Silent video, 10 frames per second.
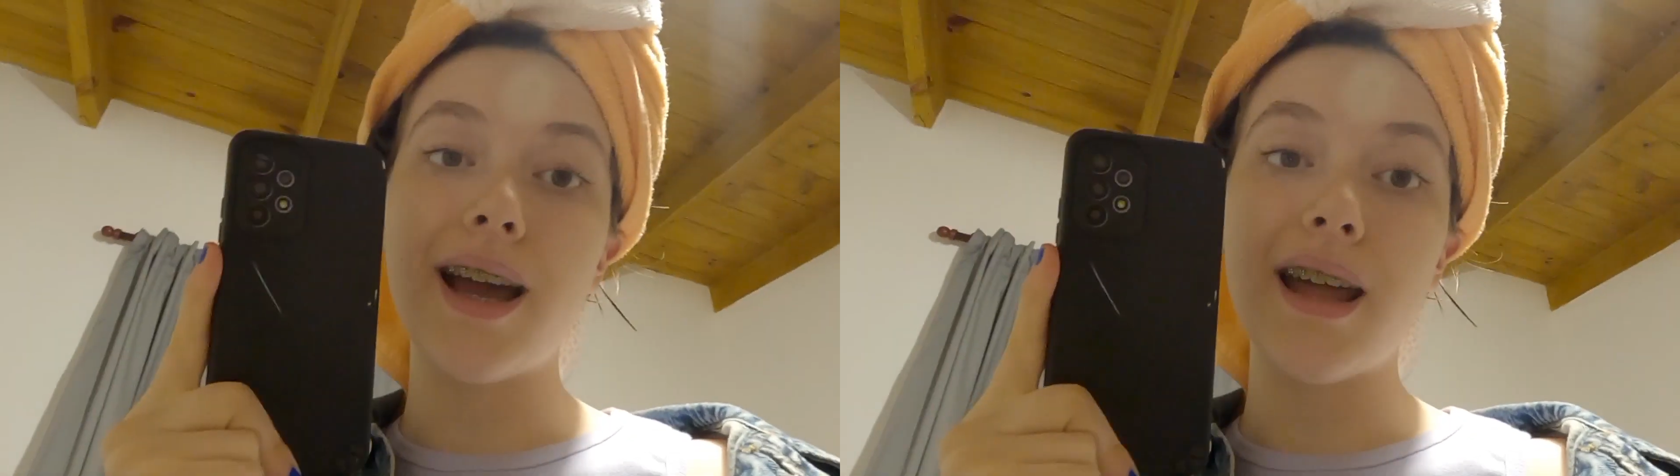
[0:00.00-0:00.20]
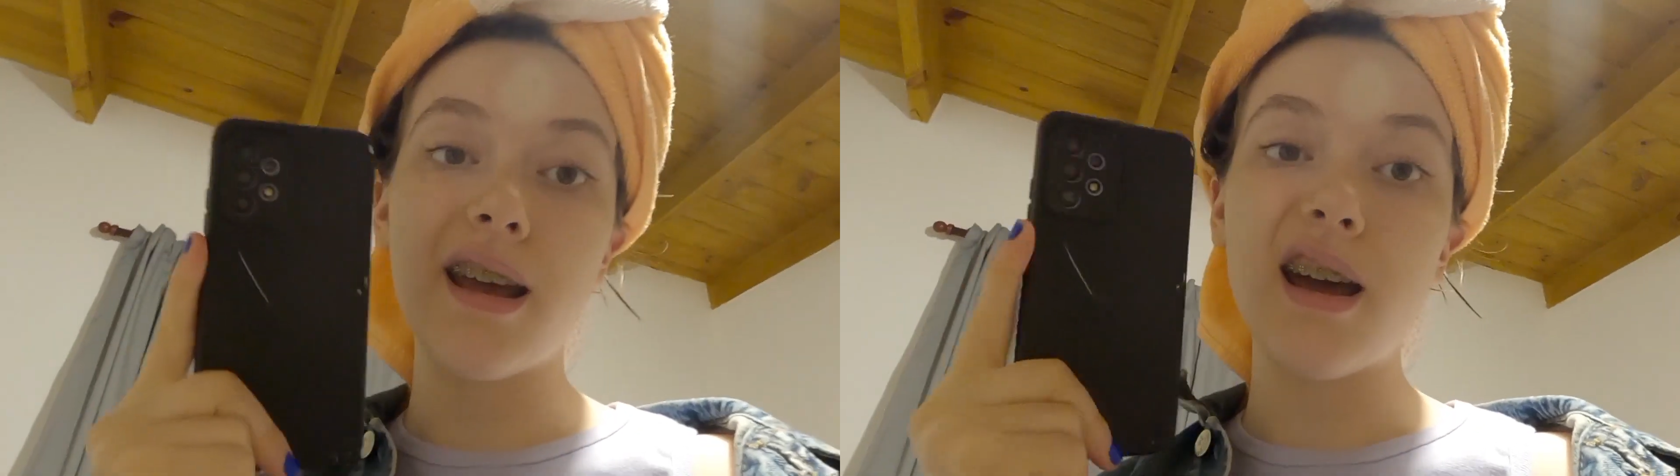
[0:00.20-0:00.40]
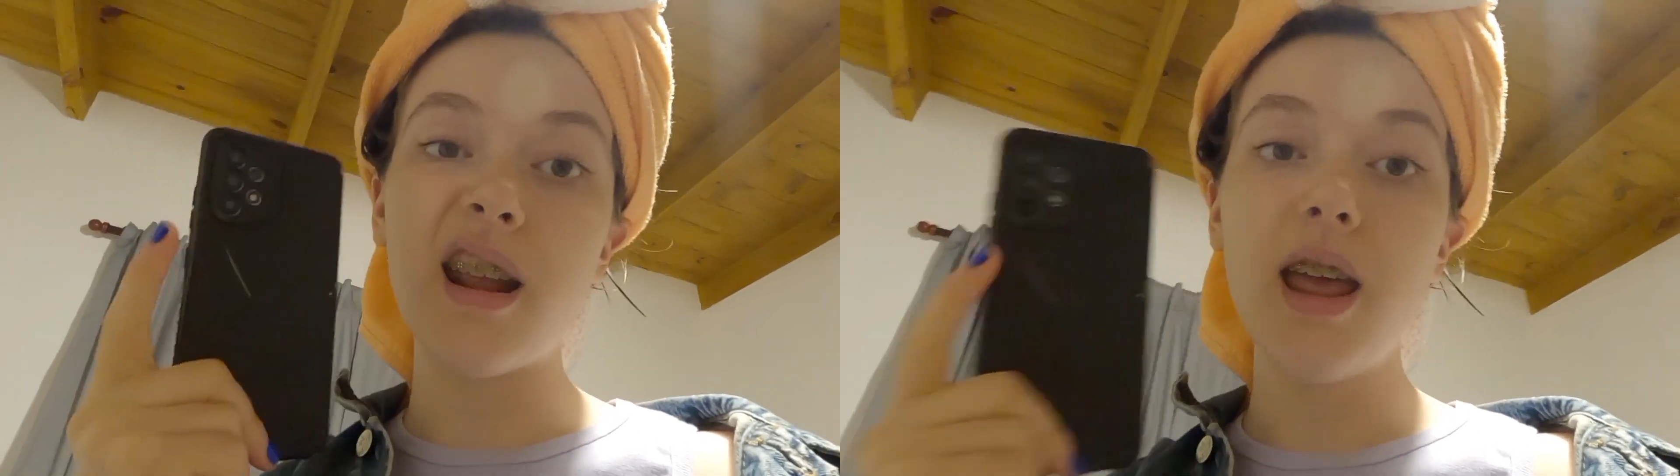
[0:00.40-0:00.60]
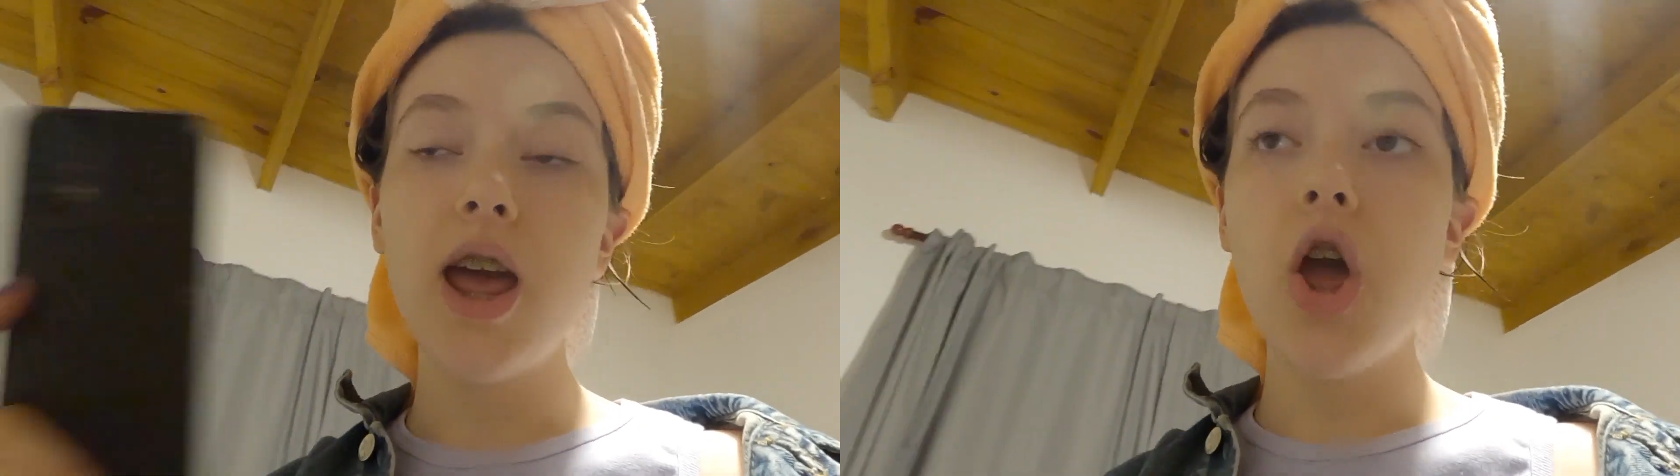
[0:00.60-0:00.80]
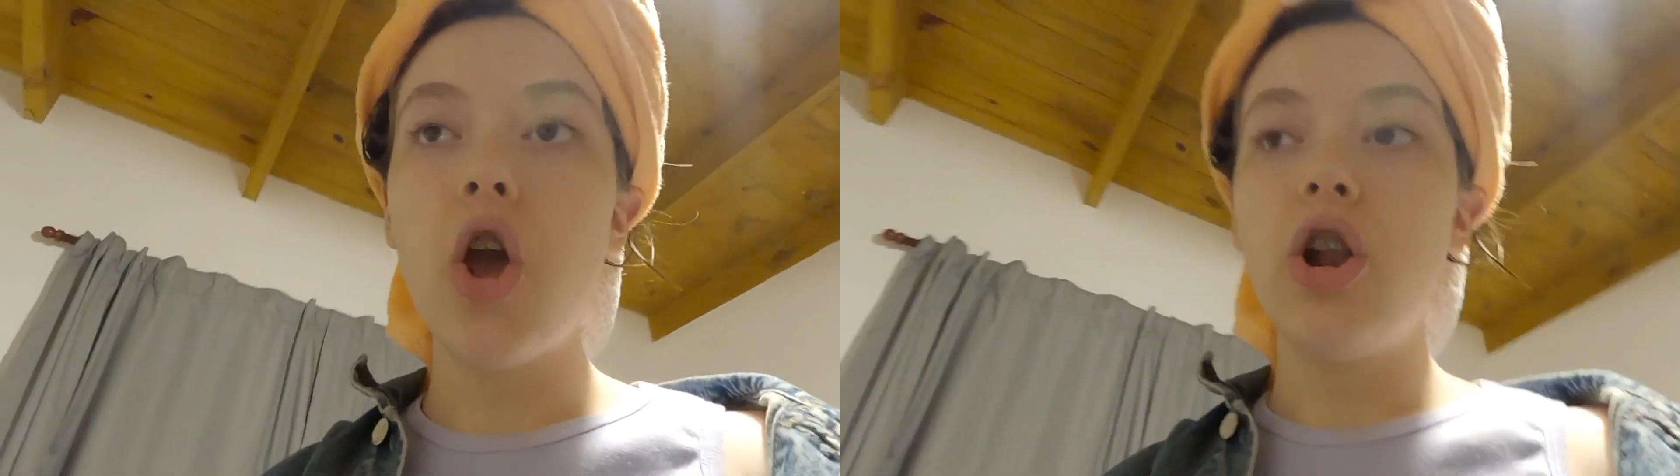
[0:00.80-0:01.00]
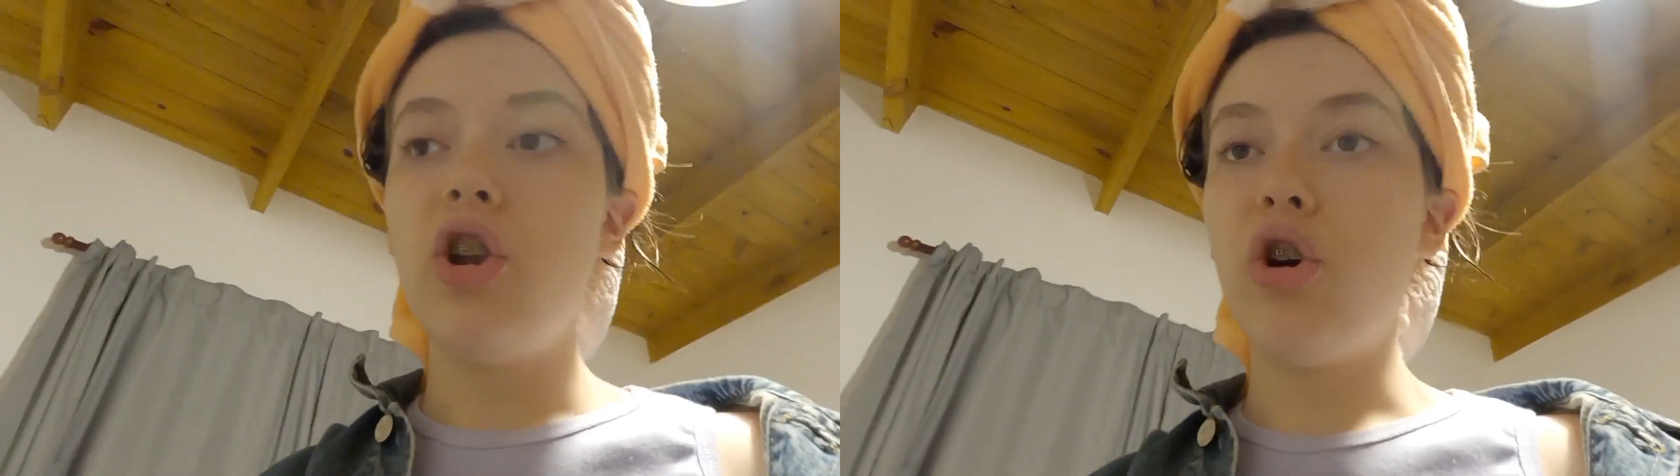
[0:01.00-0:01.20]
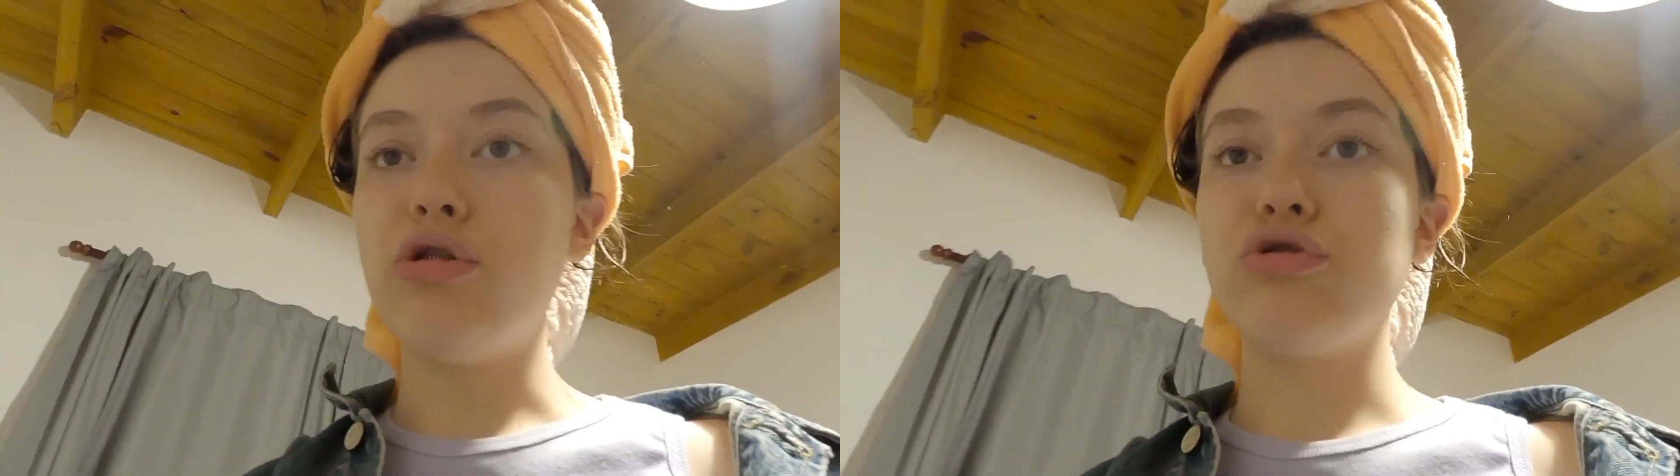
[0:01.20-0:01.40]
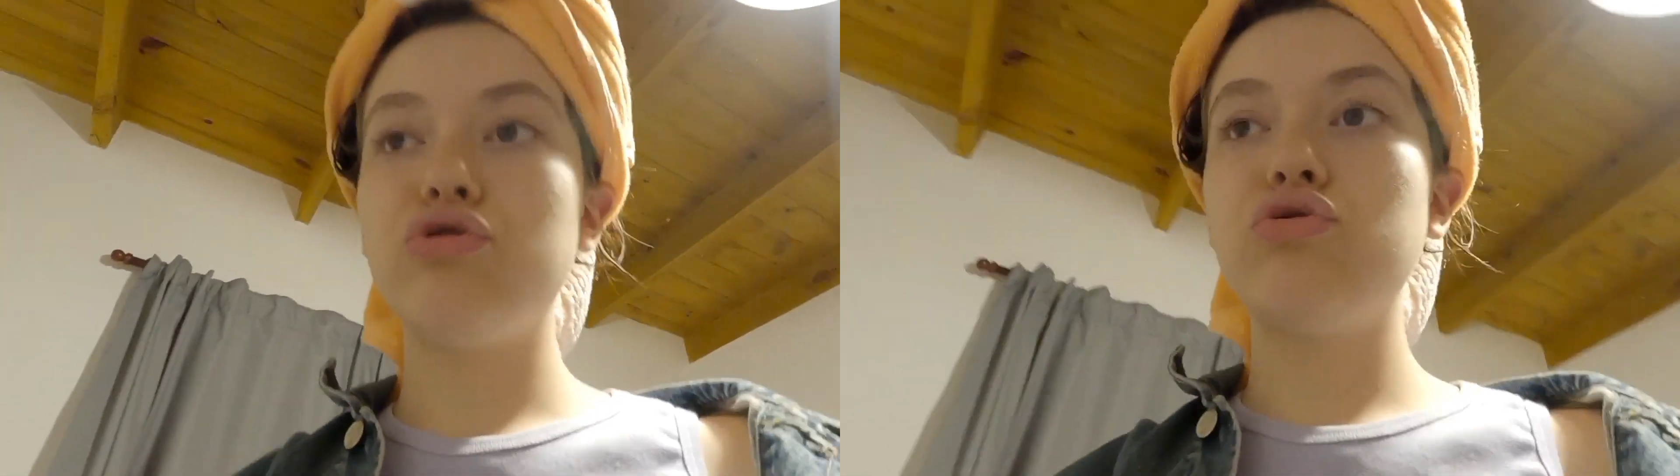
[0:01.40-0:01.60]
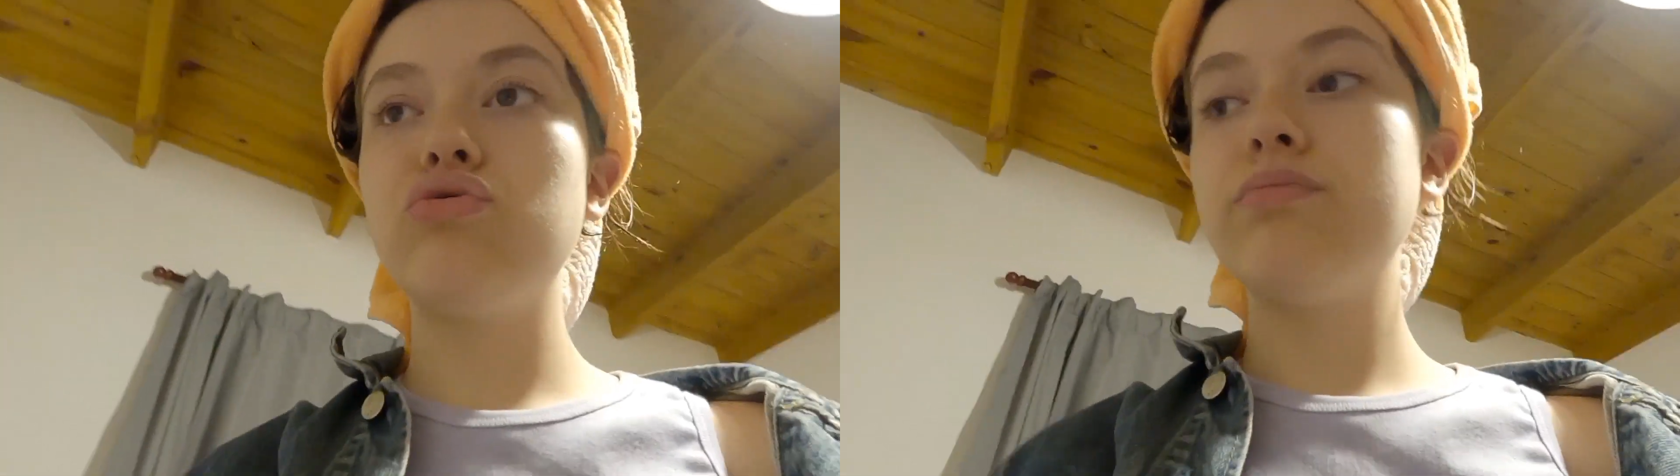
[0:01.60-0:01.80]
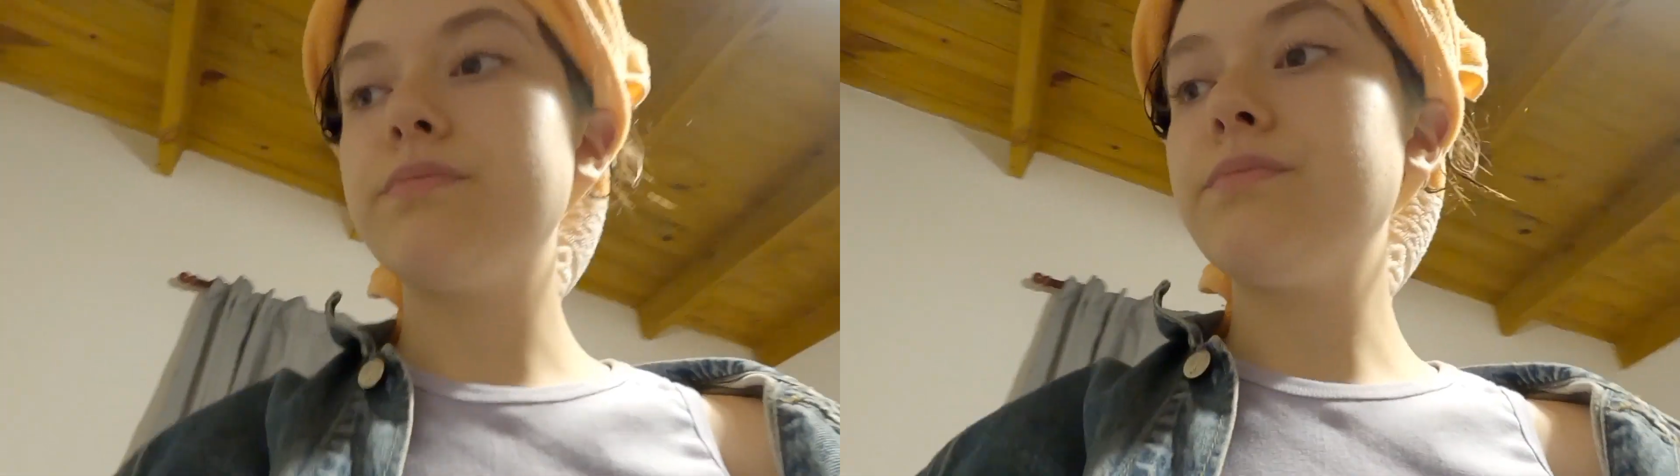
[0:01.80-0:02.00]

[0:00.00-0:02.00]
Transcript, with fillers: descargar los,